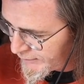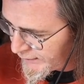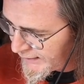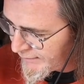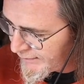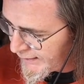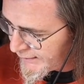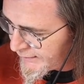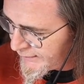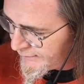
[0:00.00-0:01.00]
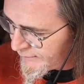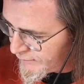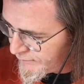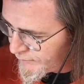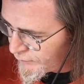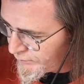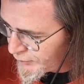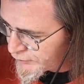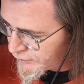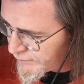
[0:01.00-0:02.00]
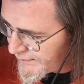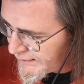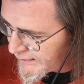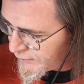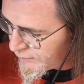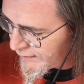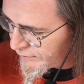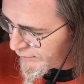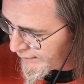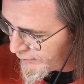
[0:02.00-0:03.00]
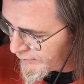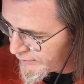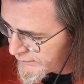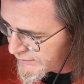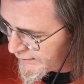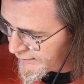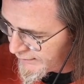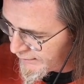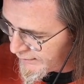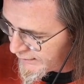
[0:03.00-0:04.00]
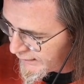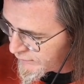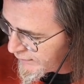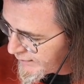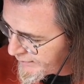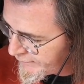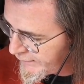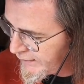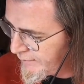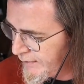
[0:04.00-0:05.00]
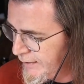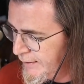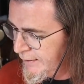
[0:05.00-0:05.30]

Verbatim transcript: de respeto. Hay que hablar... Vosotros veis que yo alzo la voz... Si decís tanto que me preferís a mí.